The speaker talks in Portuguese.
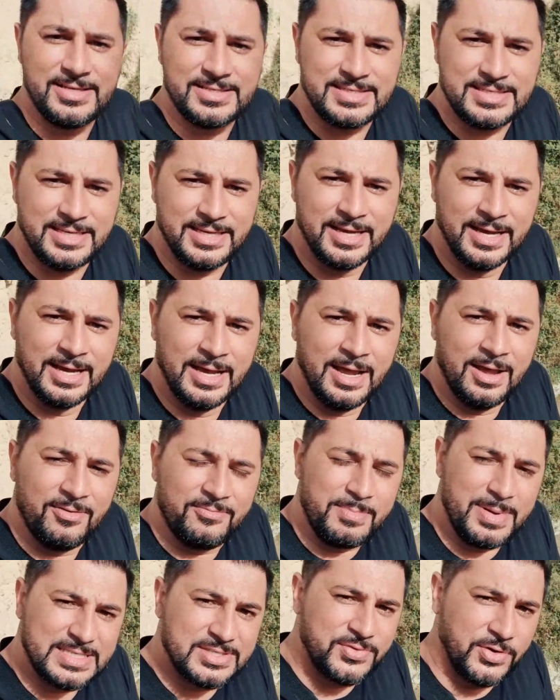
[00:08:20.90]
em si,
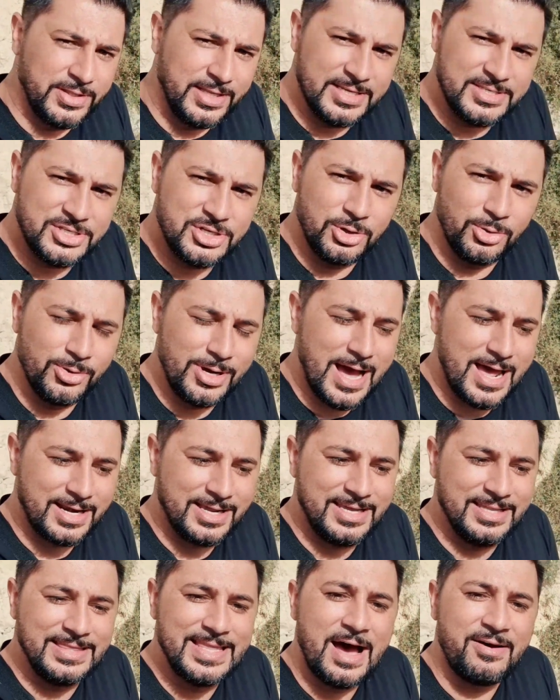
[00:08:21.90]
mas foi neste lugar
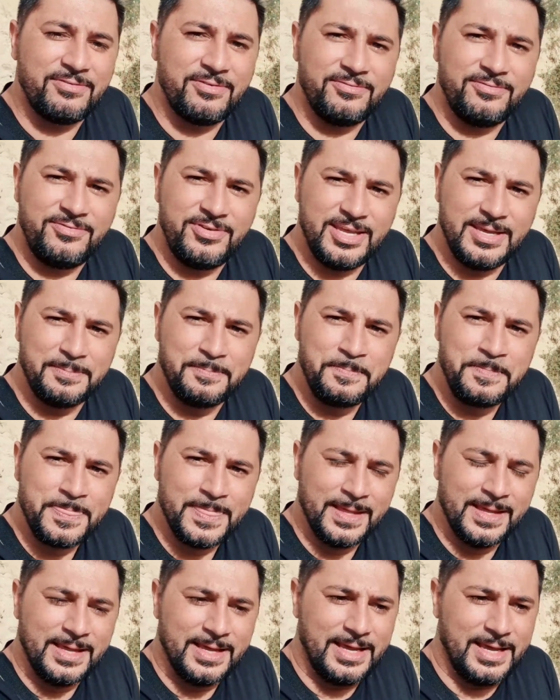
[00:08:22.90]
que Davi
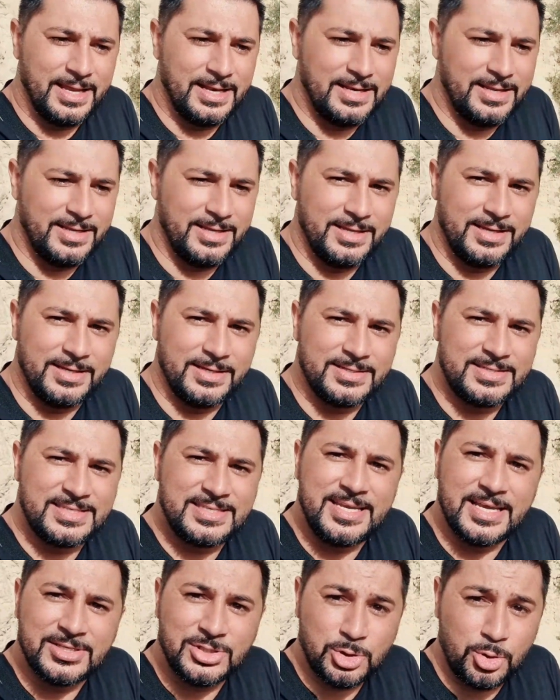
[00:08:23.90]
ele
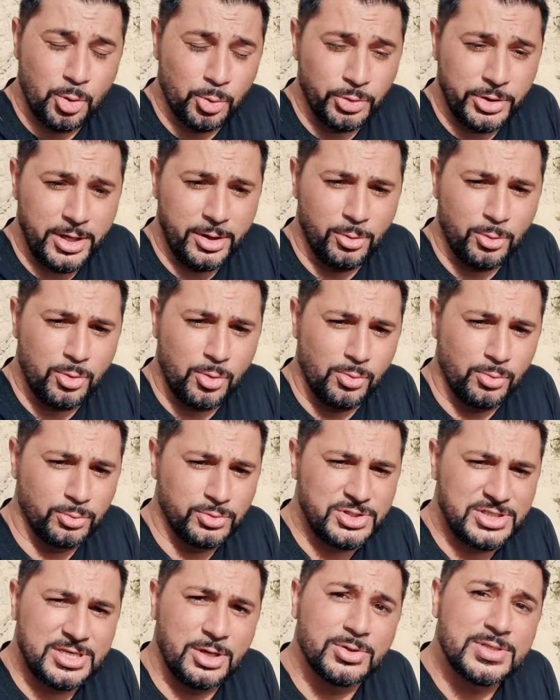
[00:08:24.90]
se escondeu com
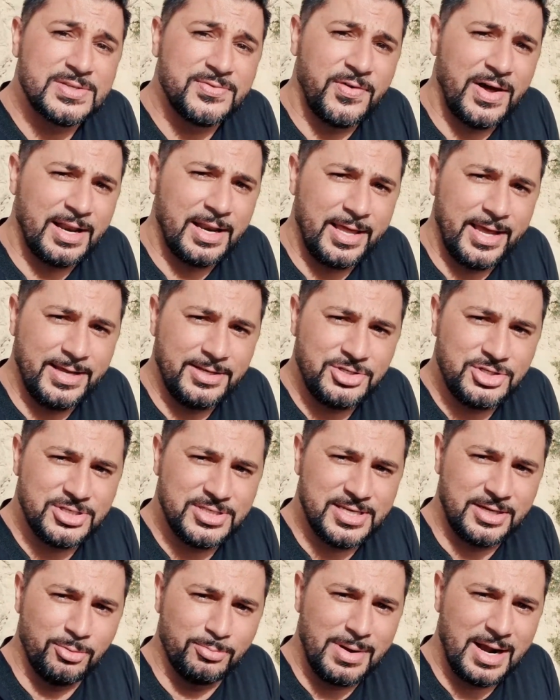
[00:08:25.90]
os seus
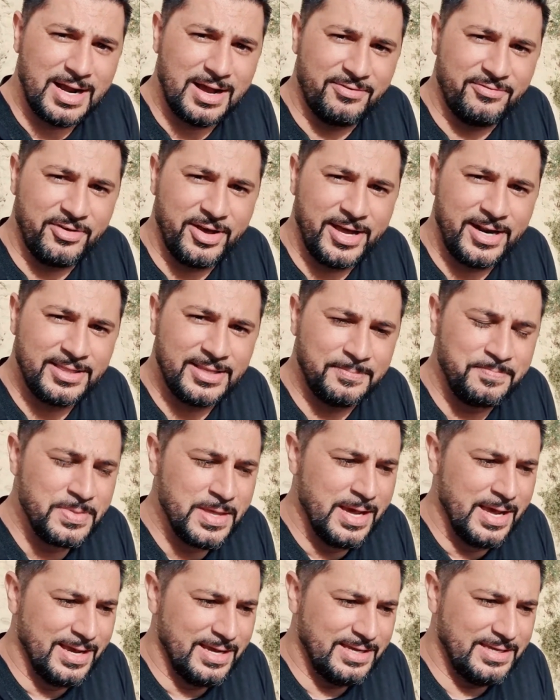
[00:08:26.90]
valentes em uma caverna
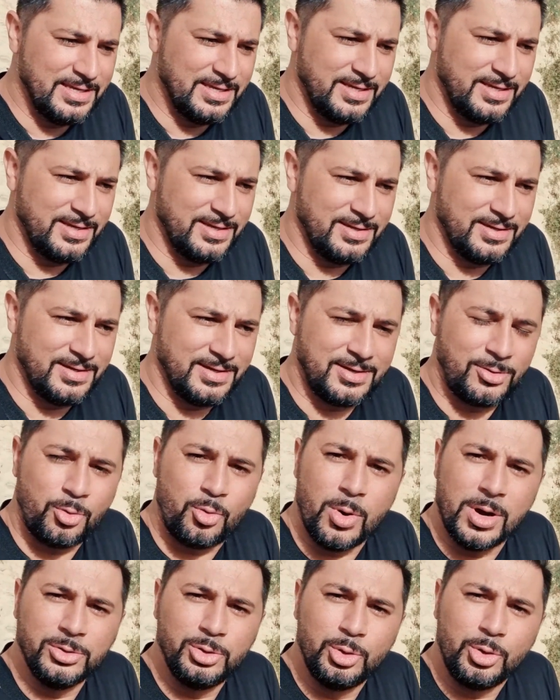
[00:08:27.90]
e
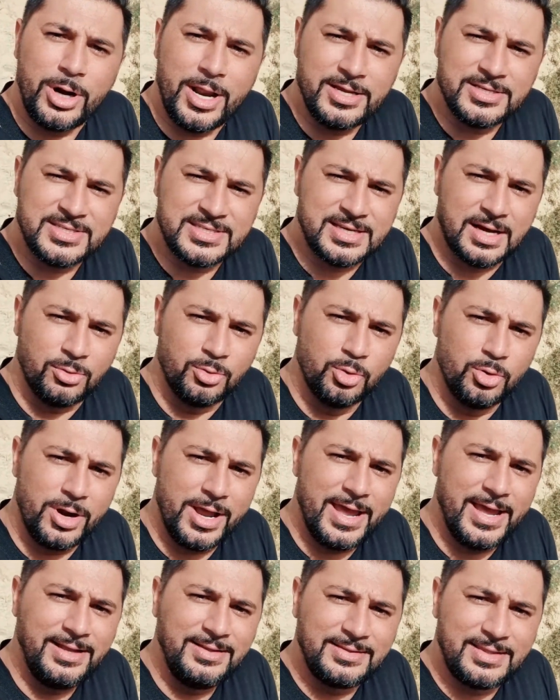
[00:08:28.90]
quando o rei Saul
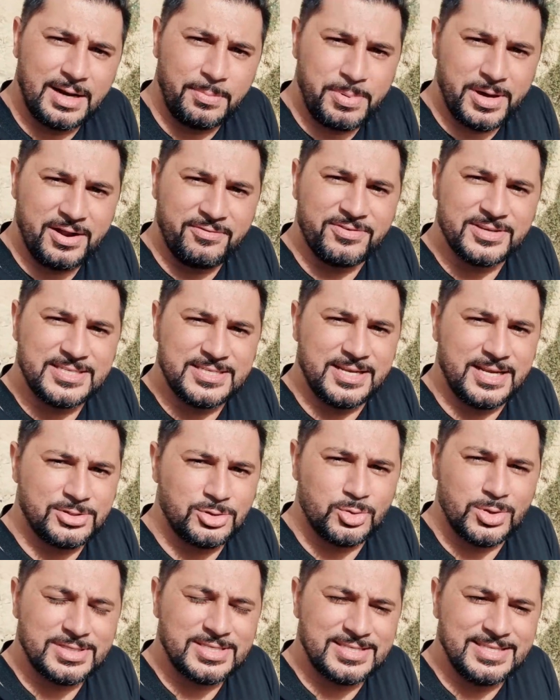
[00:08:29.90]
entra para fazer as
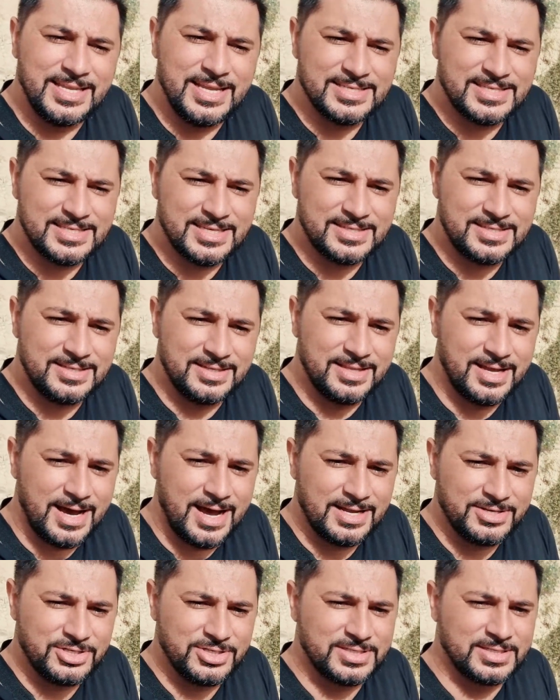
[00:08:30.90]
suas
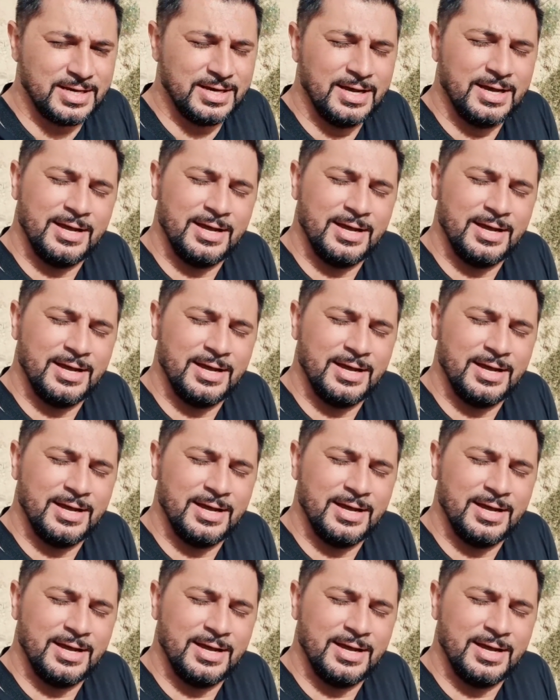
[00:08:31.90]
necessidades,